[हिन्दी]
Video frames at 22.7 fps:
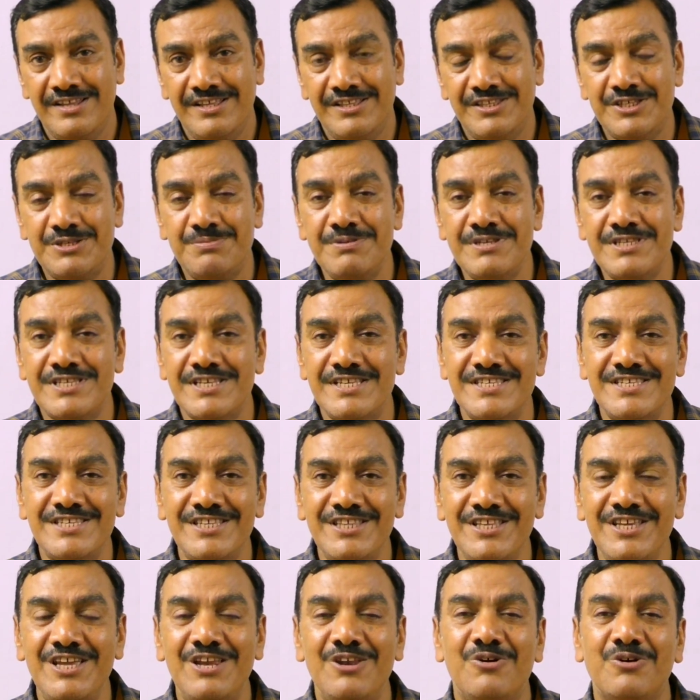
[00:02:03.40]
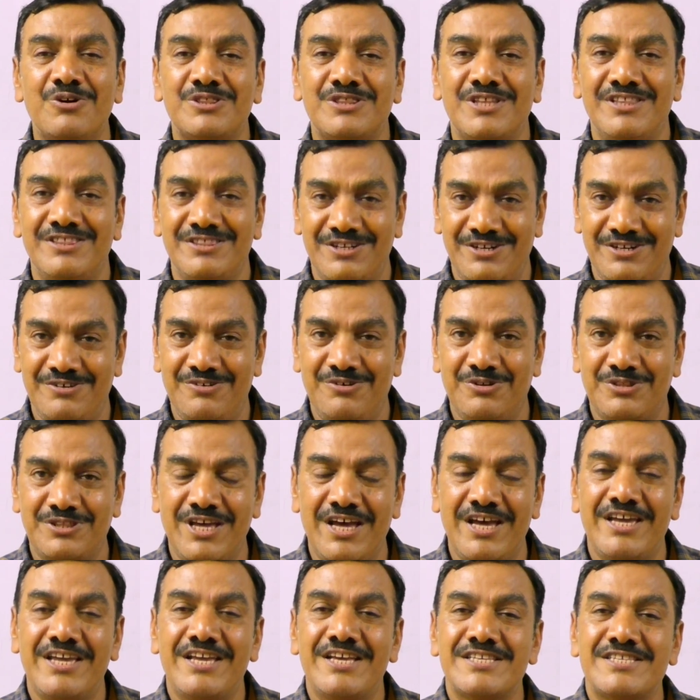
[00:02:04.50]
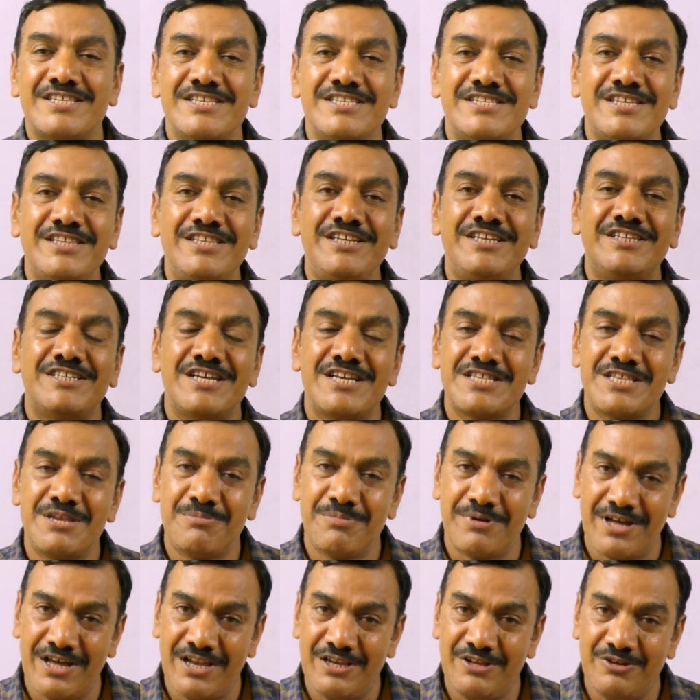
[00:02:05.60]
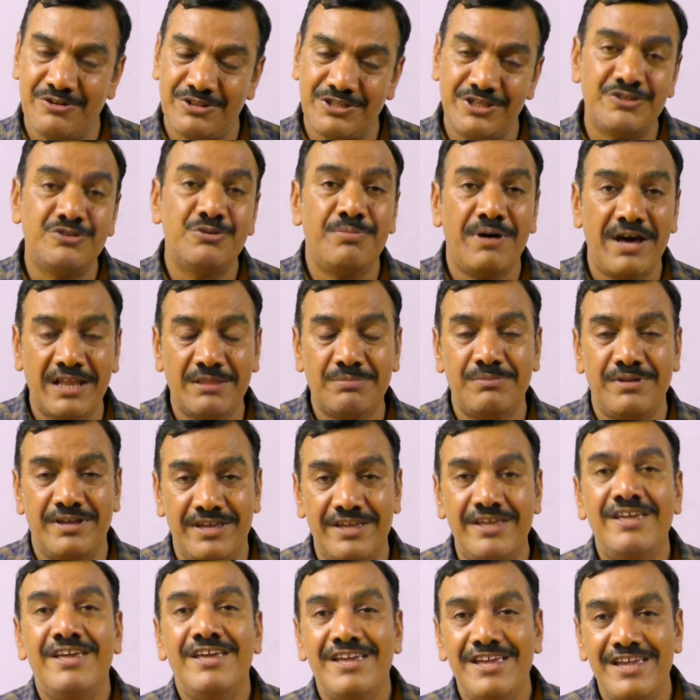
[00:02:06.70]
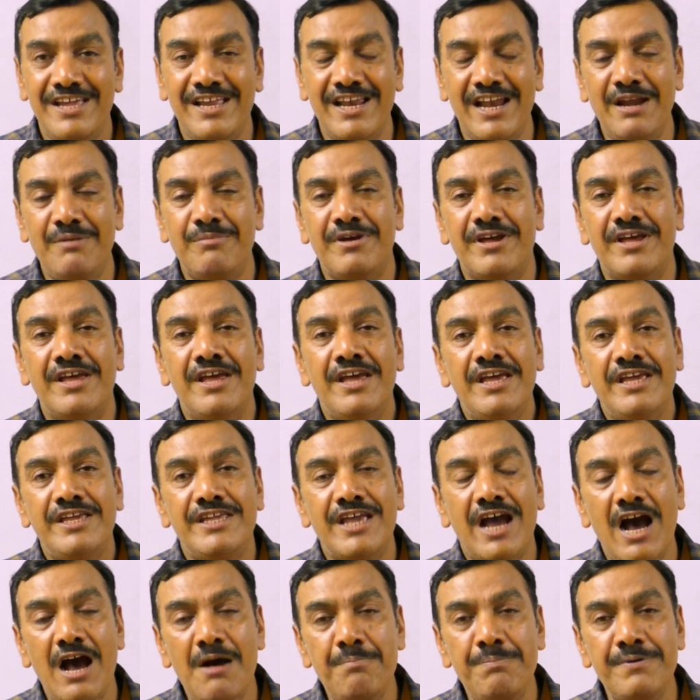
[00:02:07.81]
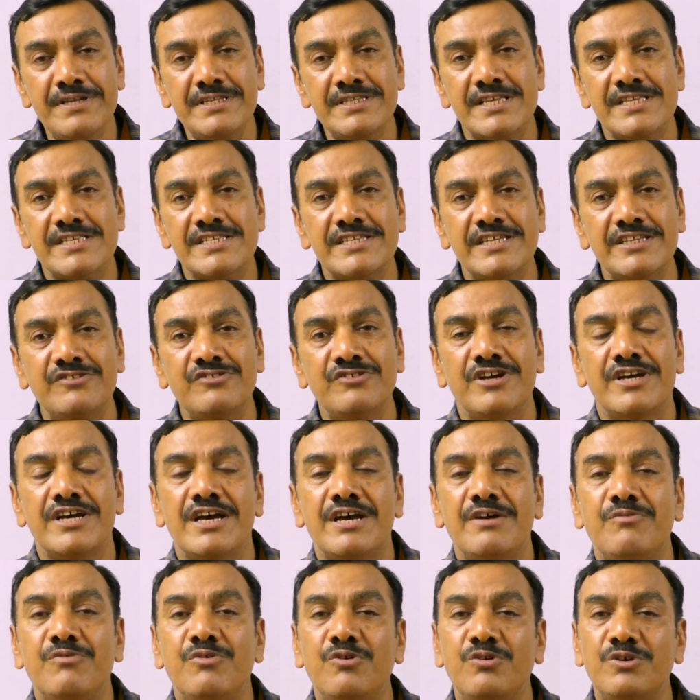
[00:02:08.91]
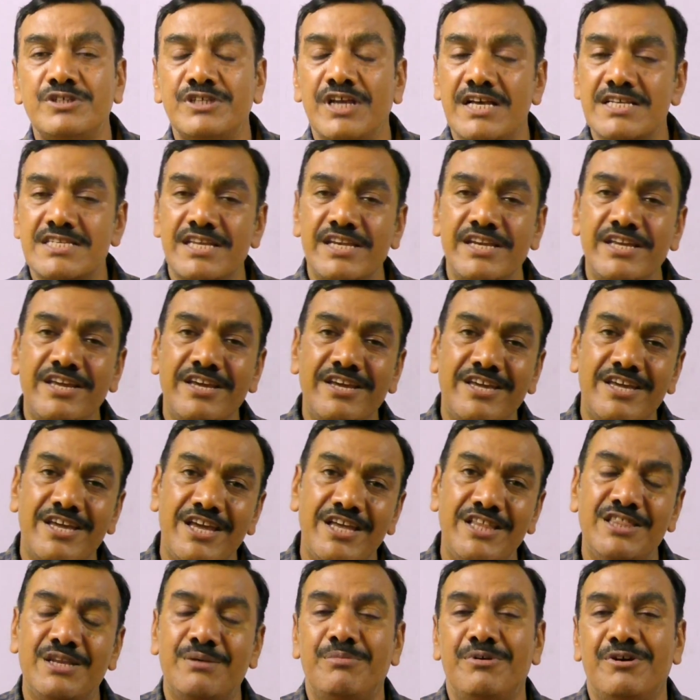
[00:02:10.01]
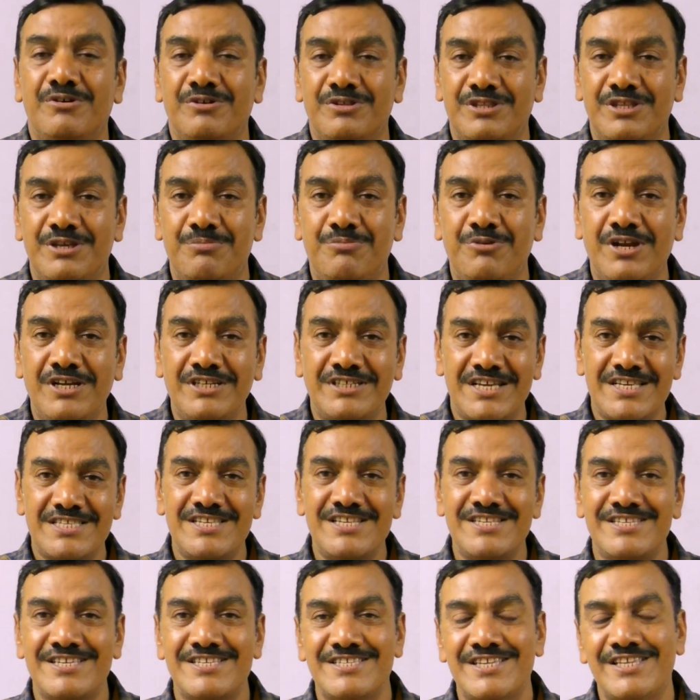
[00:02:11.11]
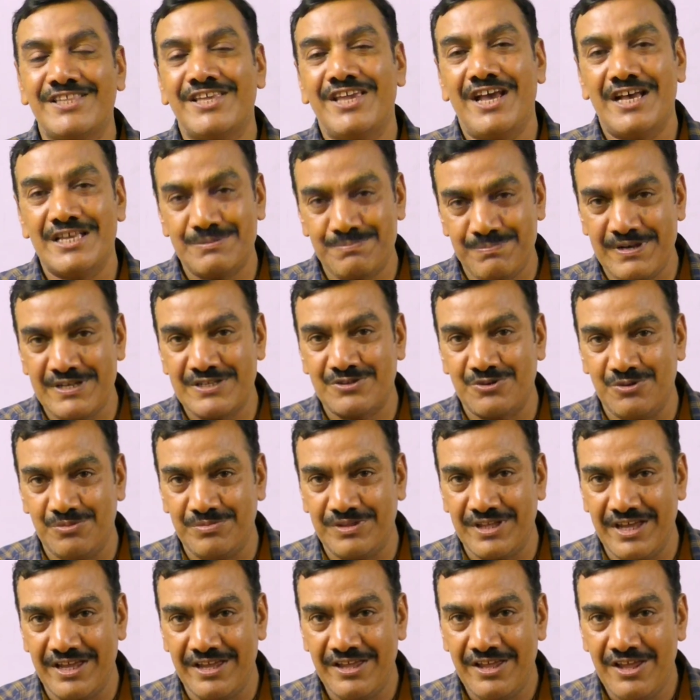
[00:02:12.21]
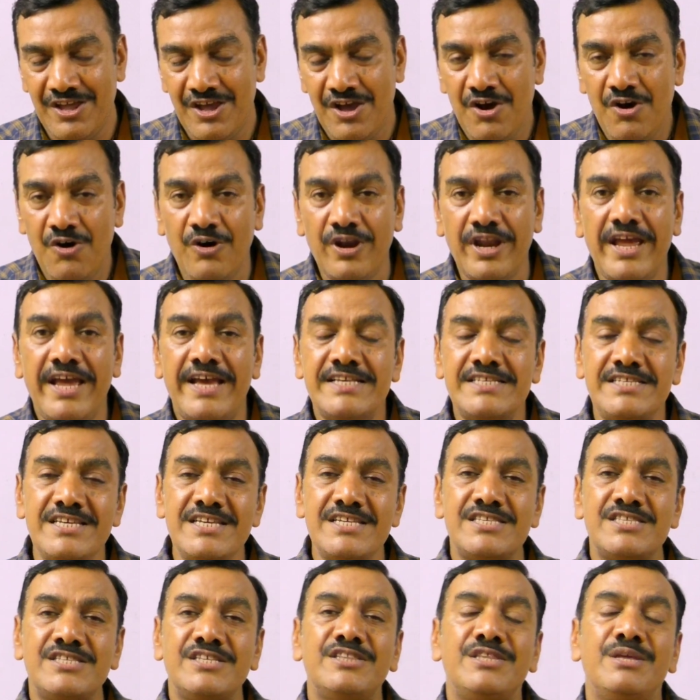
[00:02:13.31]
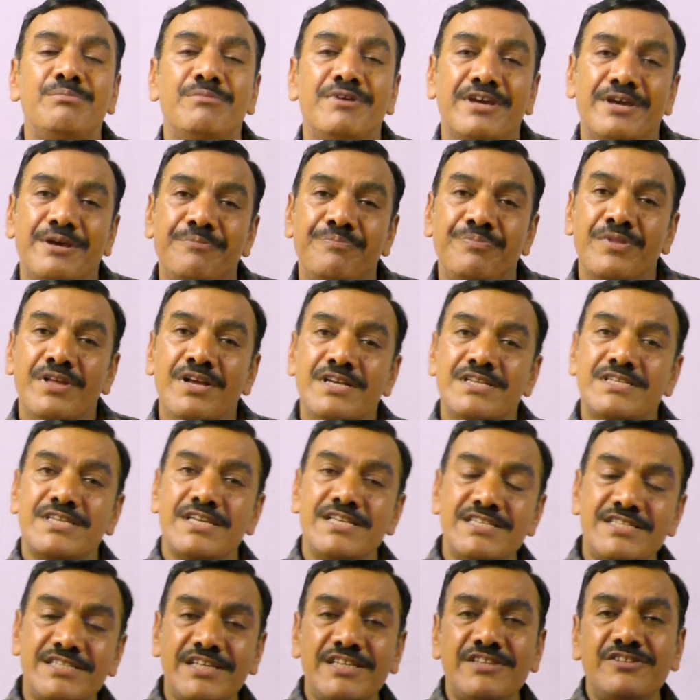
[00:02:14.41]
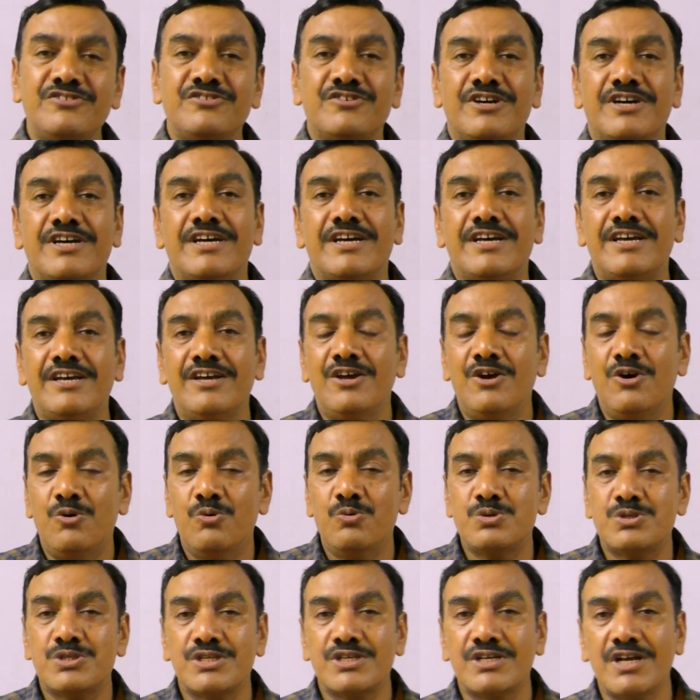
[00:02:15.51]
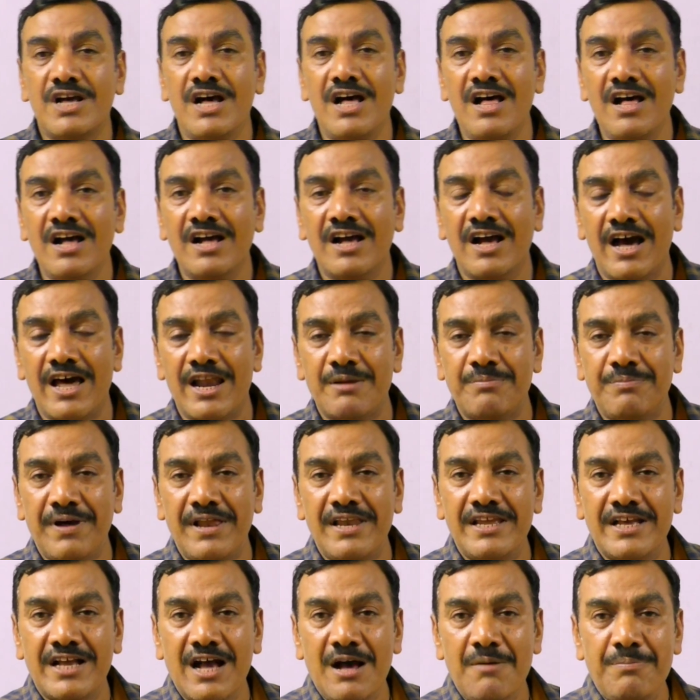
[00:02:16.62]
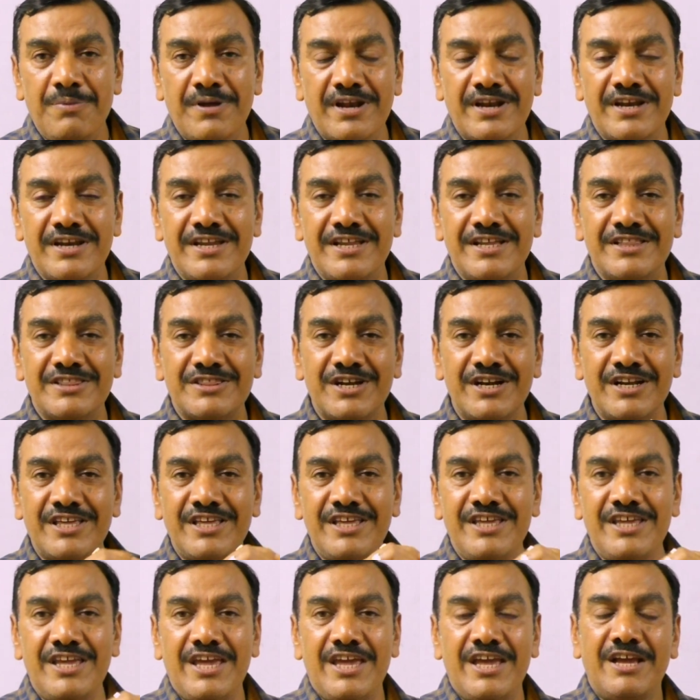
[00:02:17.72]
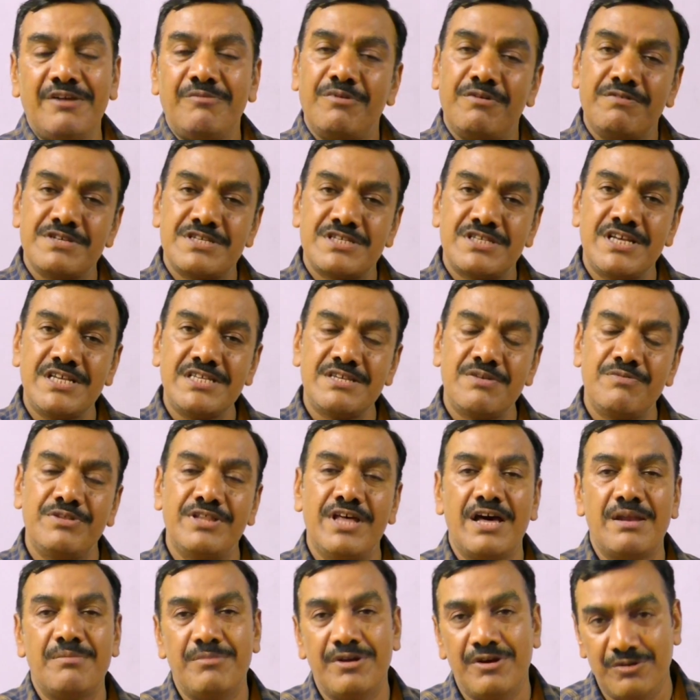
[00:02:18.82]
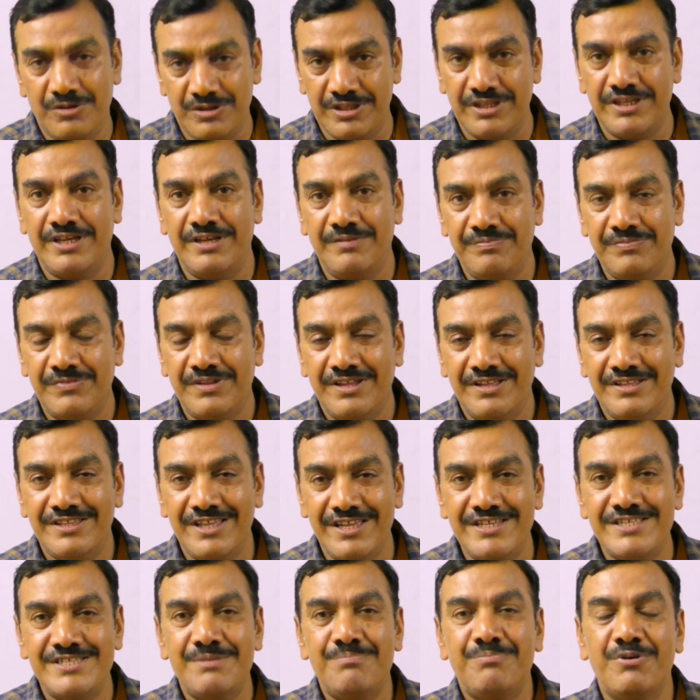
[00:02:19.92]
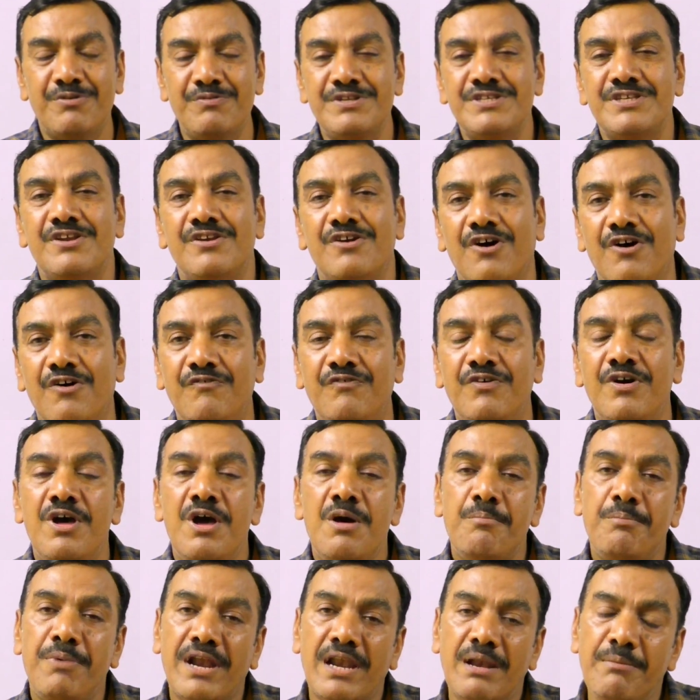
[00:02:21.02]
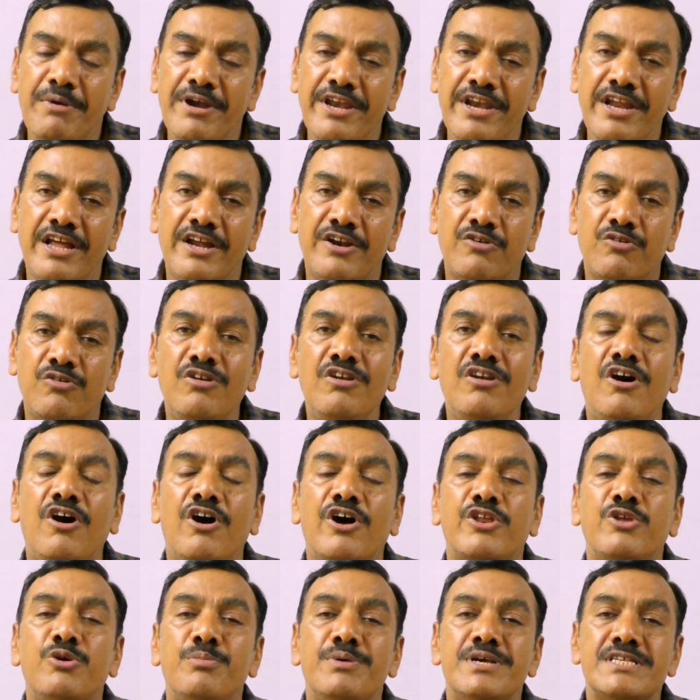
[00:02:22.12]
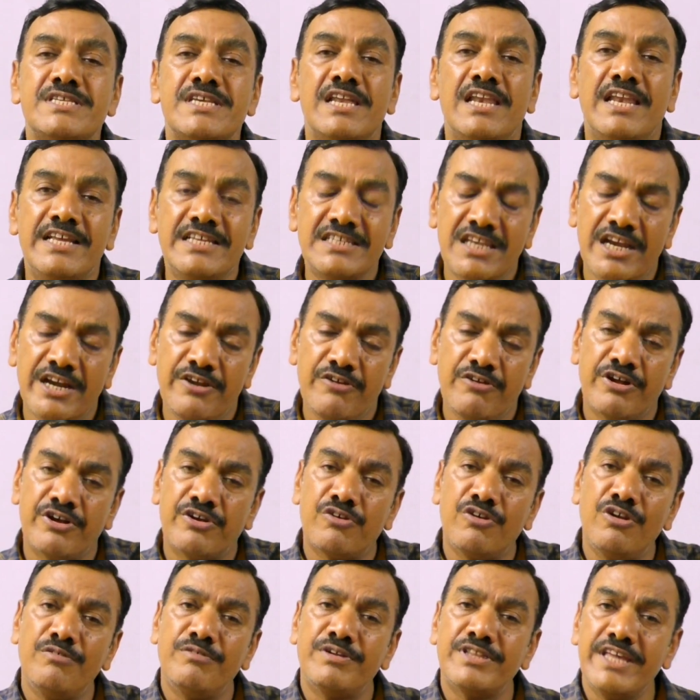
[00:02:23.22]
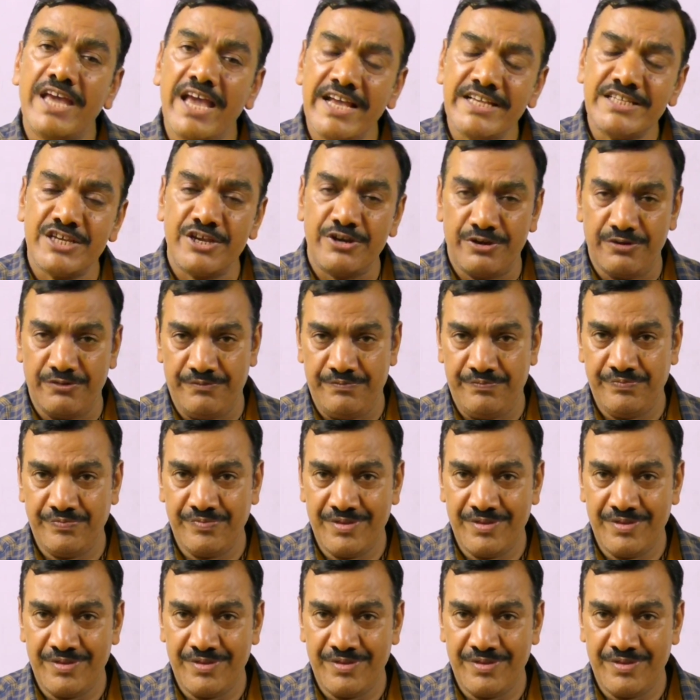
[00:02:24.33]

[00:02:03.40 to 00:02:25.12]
जिसमें संसदीय लोकतंत्र होता है या संसदीय शासन प्रणाली होती है जो भारत में है इंग्लैंड में यहाँ पर संसद जो है वो शासन के केंद्र में होती है पूरा शासन संसद के आसपास घूमता है और ऐसी स्थिति में संसद जो है उसका कार्यपालिका पर नियंत्रण की एक व्यवस्था संविधान में होती है देर इज ए प्रोविजन ऑफ पार्लियामेंट्री कंट्रोल और यू मे से लेजिस्लेटिव कंट्रोल ओवर द एग्जीक्यूटिव